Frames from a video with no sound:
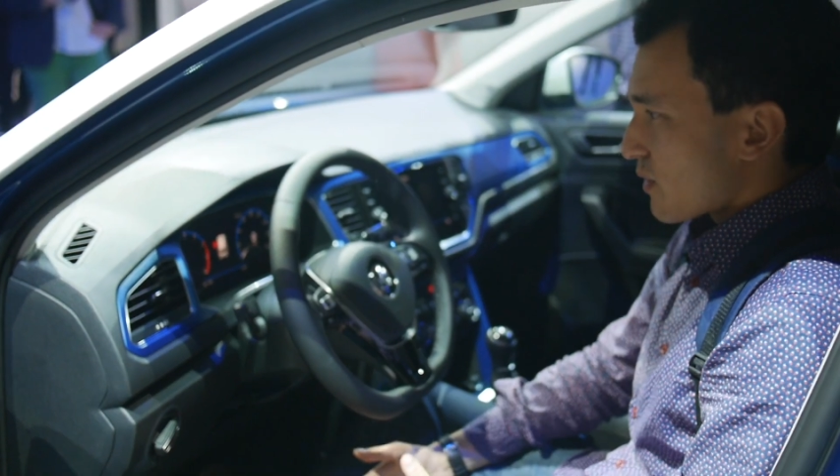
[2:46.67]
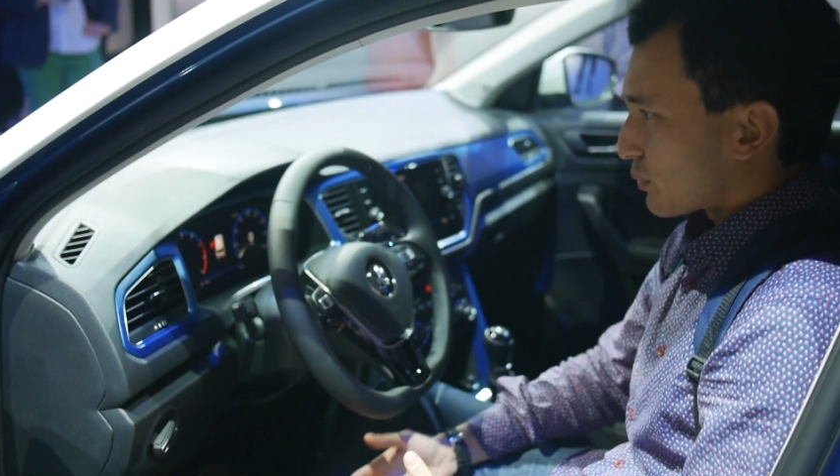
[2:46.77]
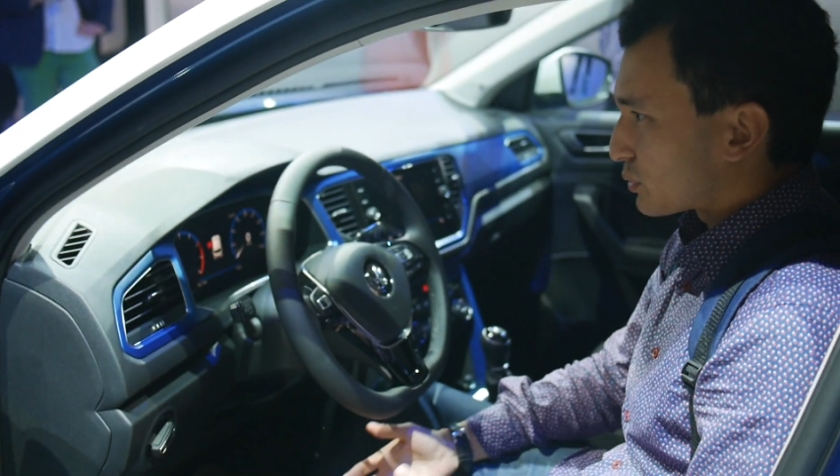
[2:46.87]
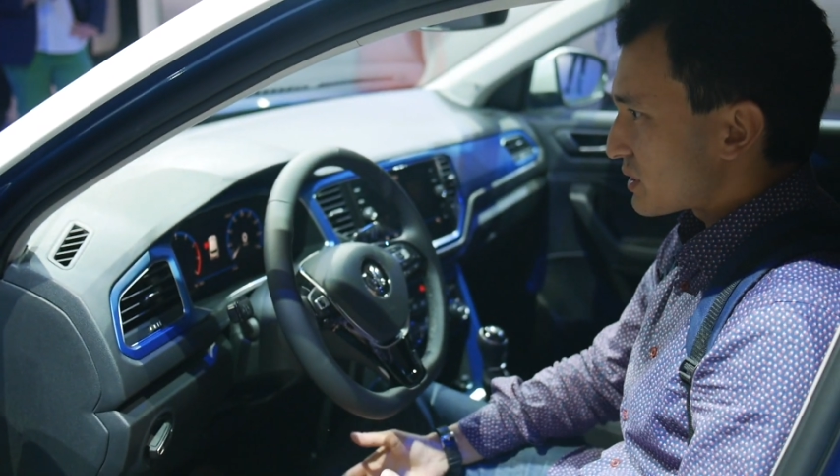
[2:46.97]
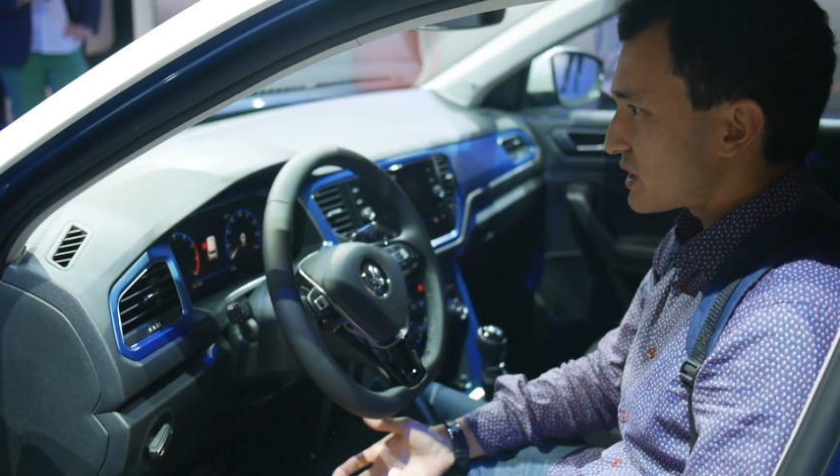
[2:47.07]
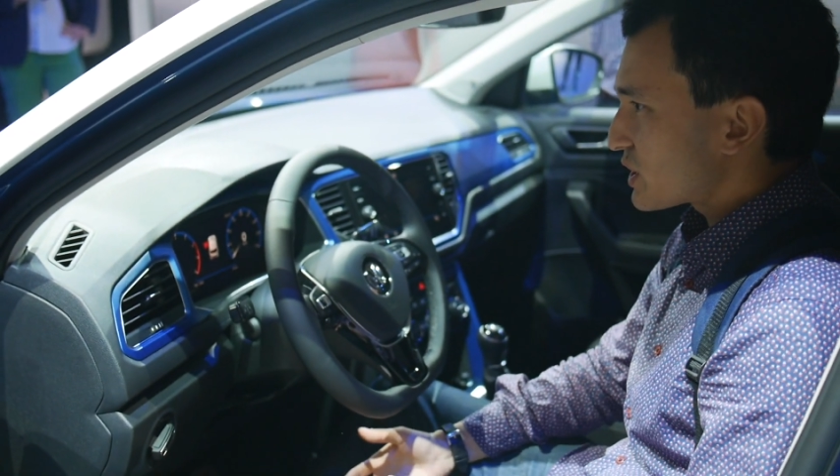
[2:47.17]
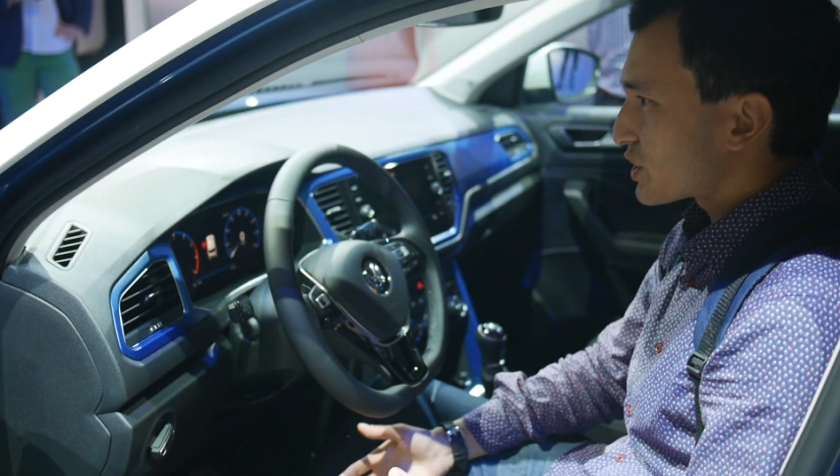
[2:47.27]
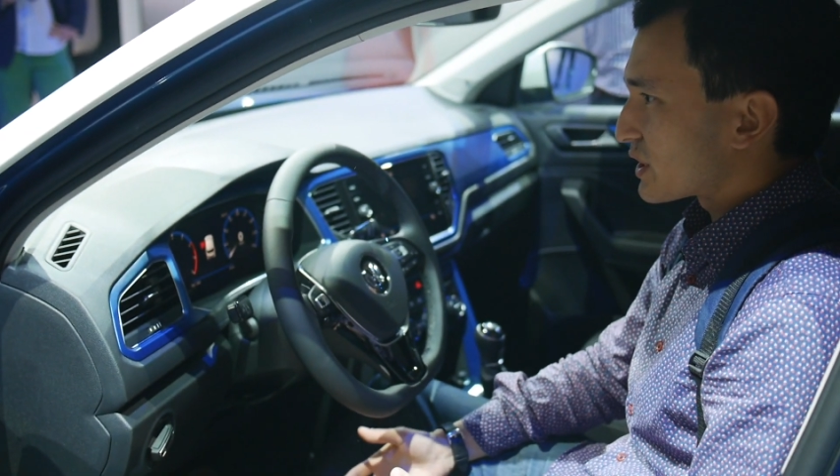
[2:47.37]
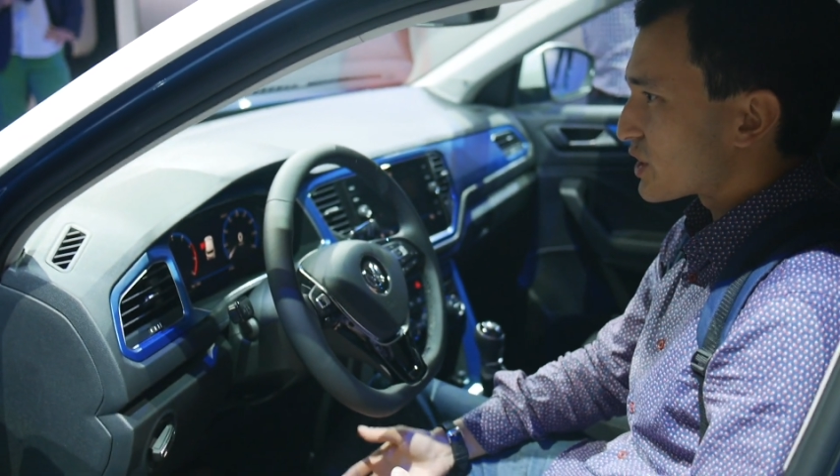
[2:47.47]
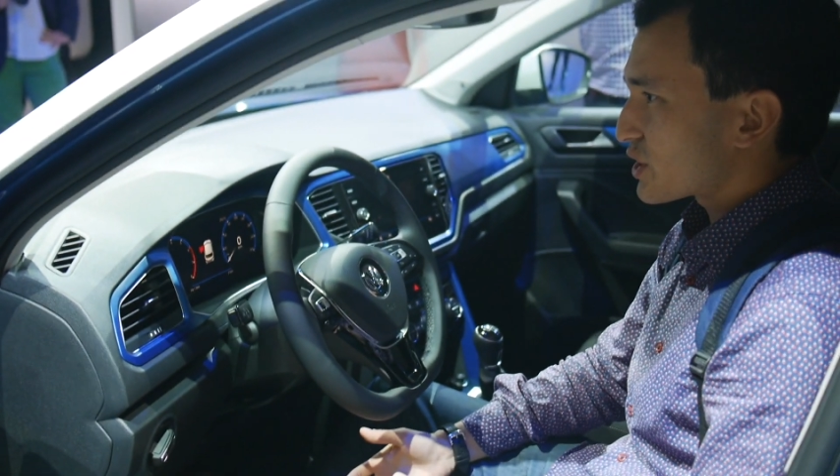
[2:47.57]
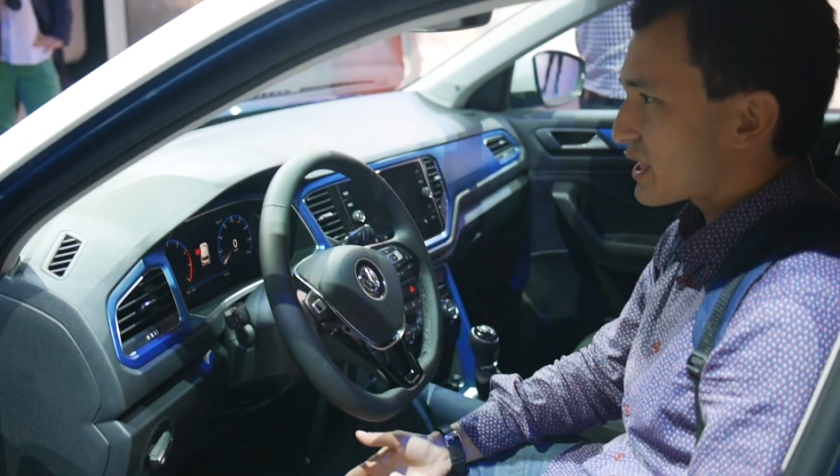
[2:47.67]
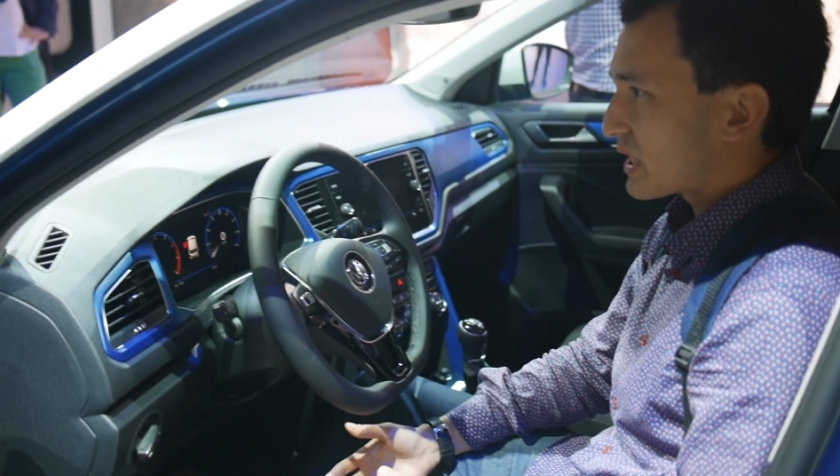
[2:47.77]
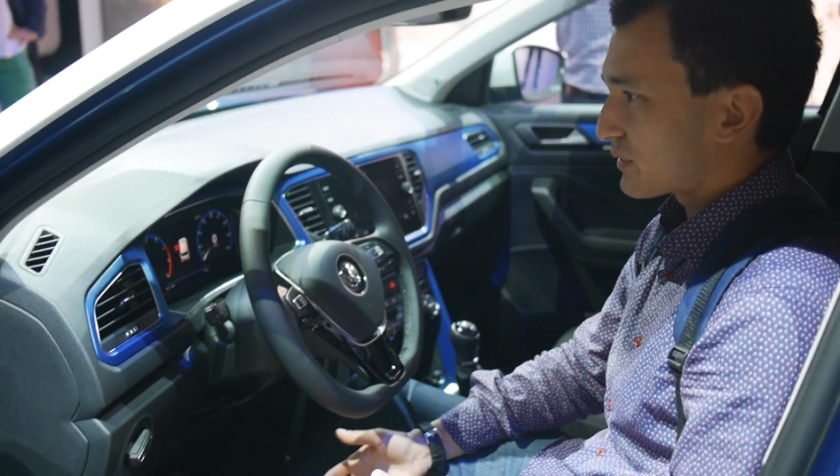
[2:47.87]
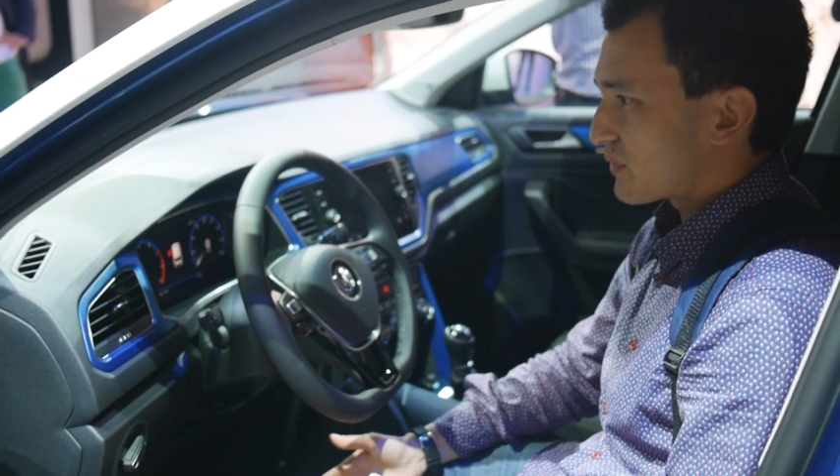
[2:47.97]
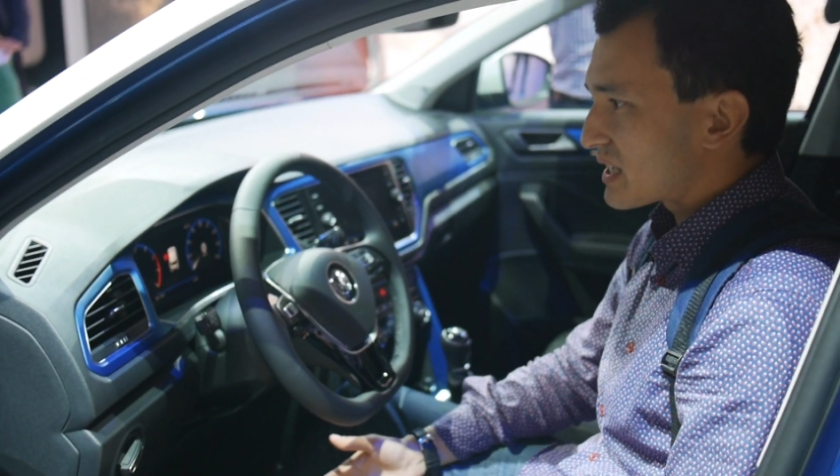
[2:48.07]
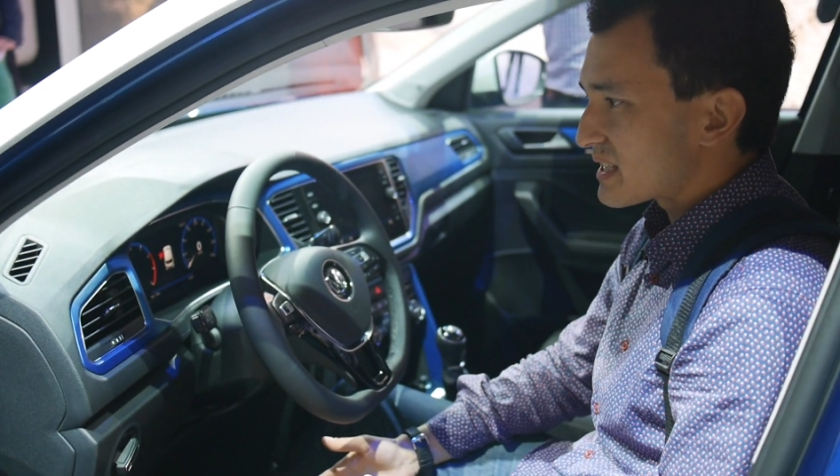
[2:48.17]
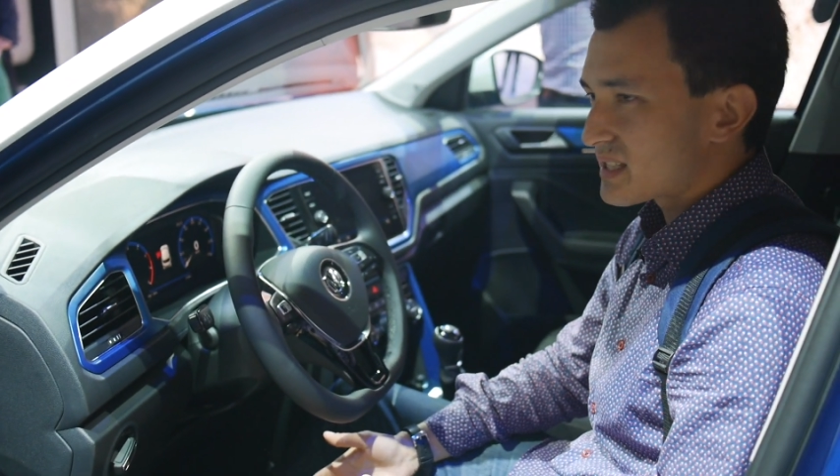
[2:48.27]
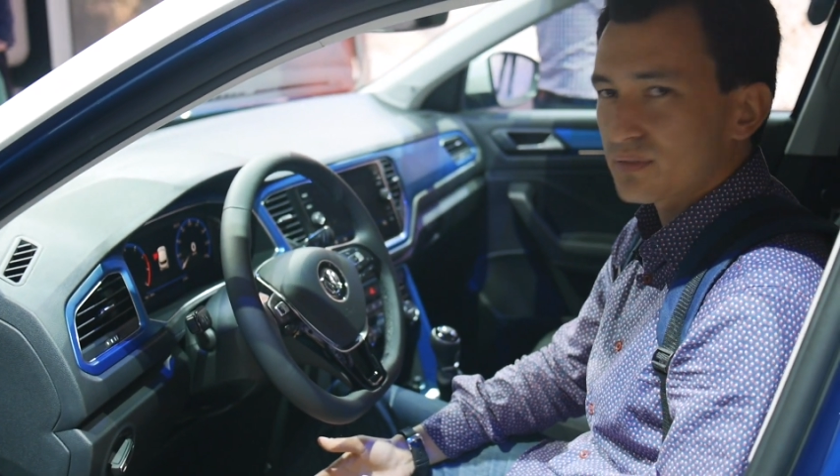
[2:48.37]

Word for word: футуристично начинают выглядеть